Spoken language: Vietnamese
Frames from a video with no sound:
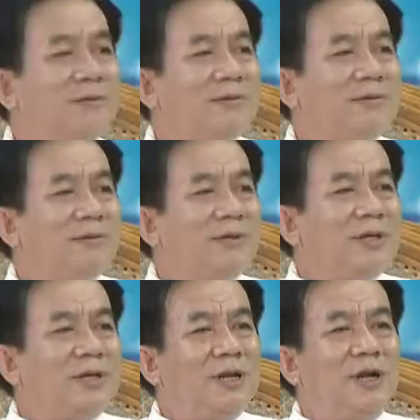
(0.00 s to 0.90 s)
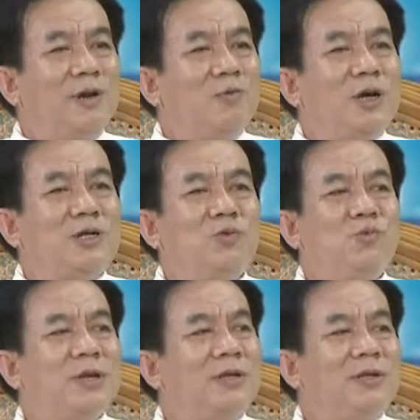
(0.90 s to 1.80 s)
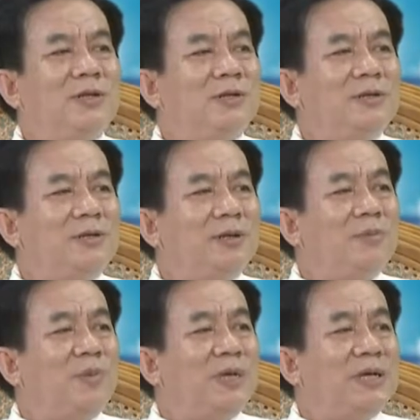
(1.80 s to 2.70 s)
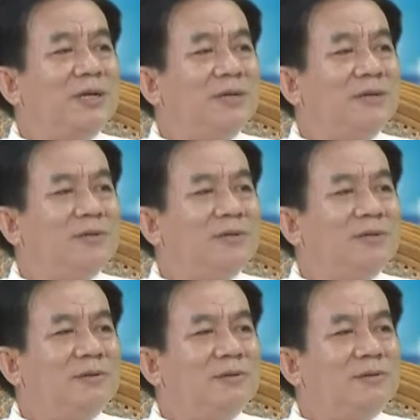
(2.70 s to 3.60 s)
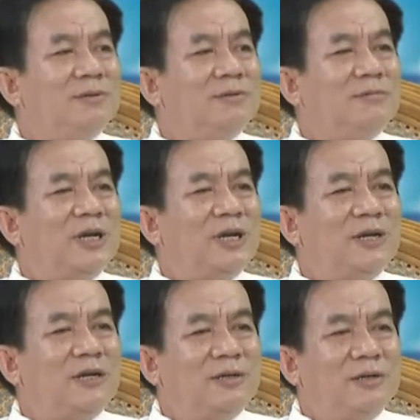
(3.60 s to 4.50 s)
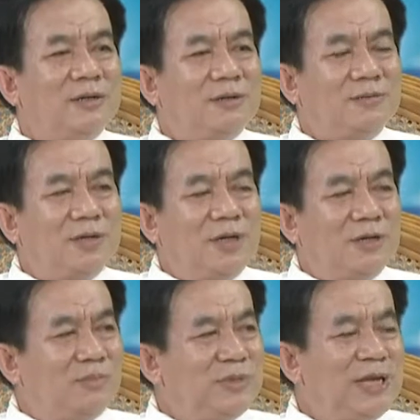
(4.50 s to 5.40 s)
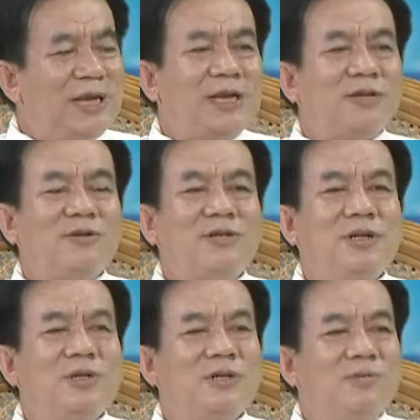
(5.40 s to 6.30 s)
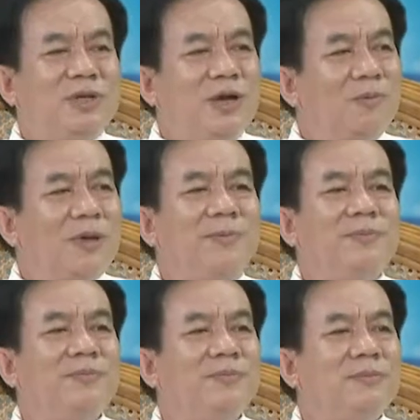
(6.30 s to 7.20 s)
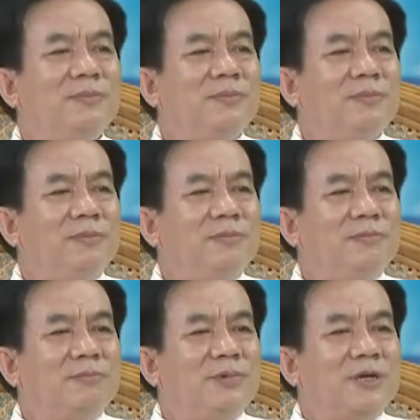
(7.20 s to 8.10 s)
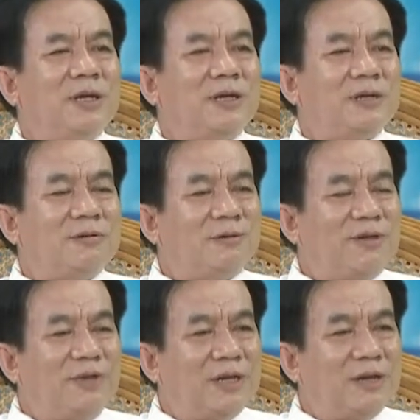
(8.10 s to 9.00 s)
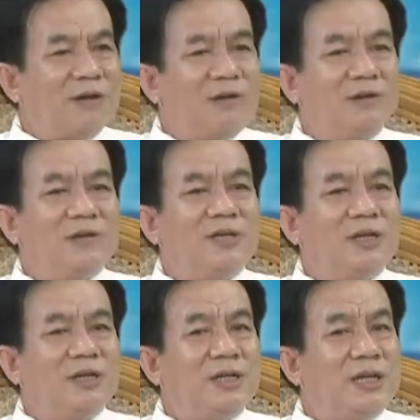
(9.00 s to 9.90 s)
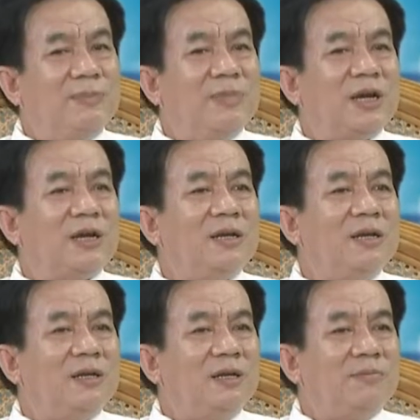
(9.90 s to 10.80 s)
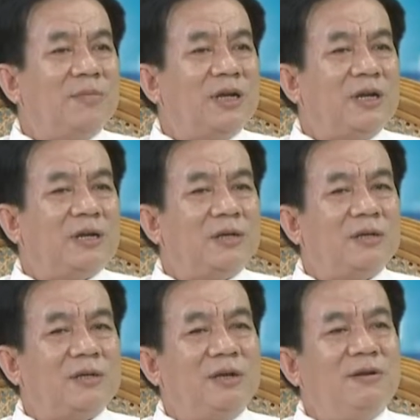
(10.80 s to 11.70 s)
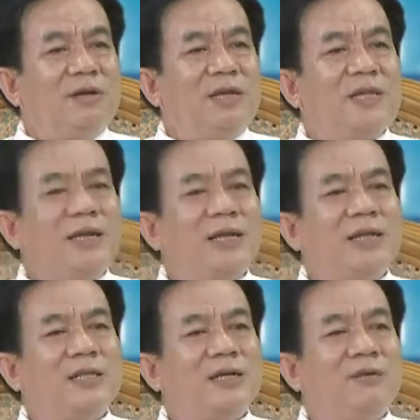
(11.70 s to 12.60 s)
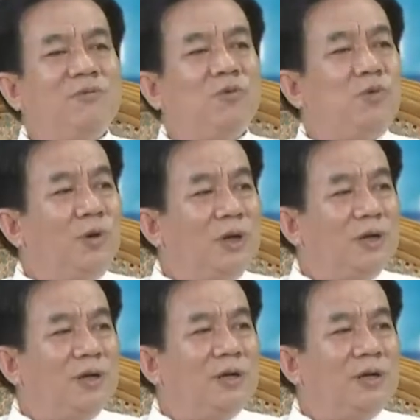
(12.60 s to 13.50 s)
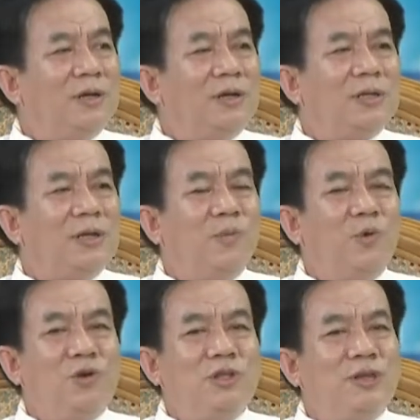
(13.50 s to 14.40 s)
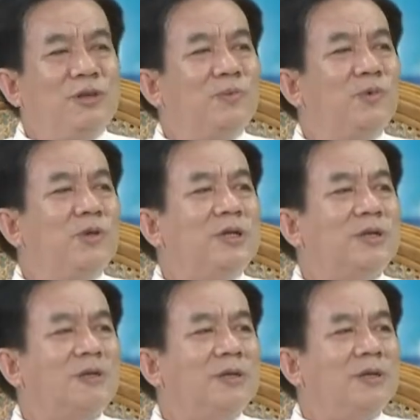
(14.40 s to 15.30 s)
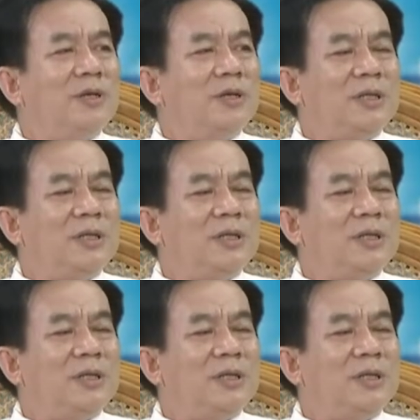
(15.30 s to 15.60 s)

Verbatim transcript: Dạ. Cho nó lẩn quẩn xung quanh cái cộng đồng dân cư. Vâng. Và nó ở trong nhà rồi nó ở trong những hấp hẻm và cái việc đó cho nên khi mà mà đơn y tế ngành y tế phun thuốc thì muốn tiêu diệt mũi được thì